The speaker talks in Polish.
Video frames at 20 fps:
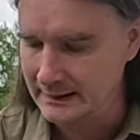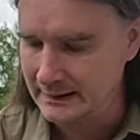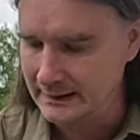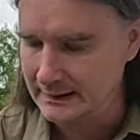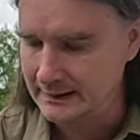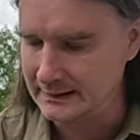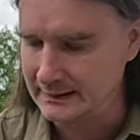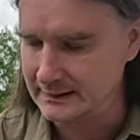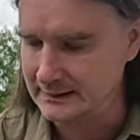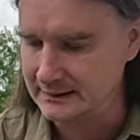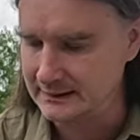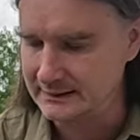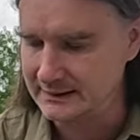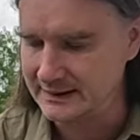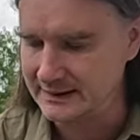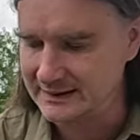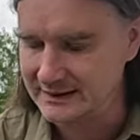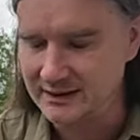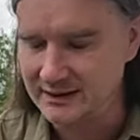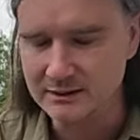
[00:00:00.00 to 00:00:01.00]
Y,
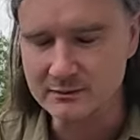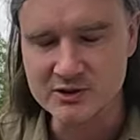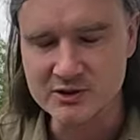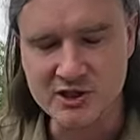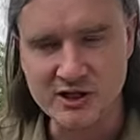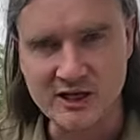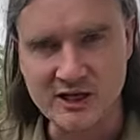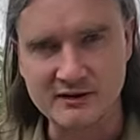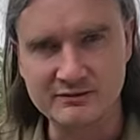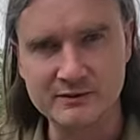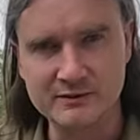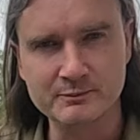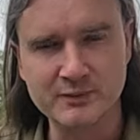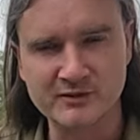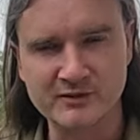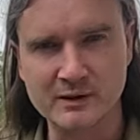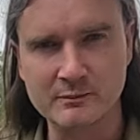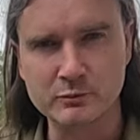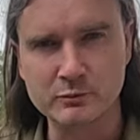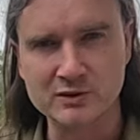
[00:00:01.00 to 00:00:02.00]
jedynym ciekawym
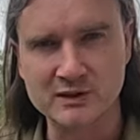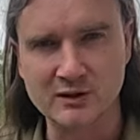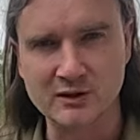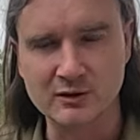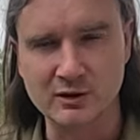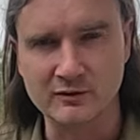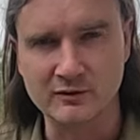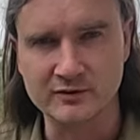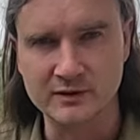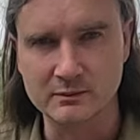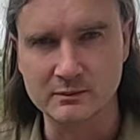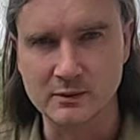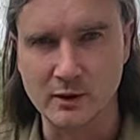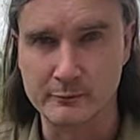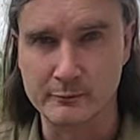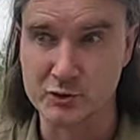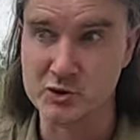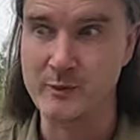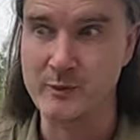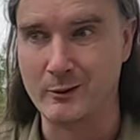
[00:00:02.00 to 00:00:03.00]
piwem butelkowym,
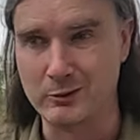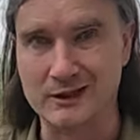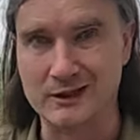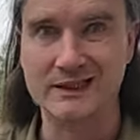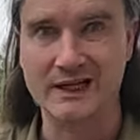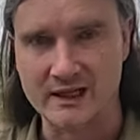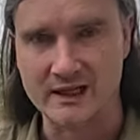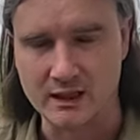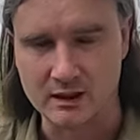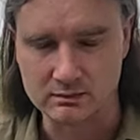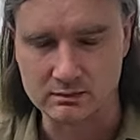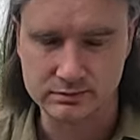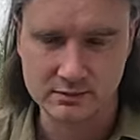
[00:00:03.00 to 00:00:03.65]
oprócz Paulanera,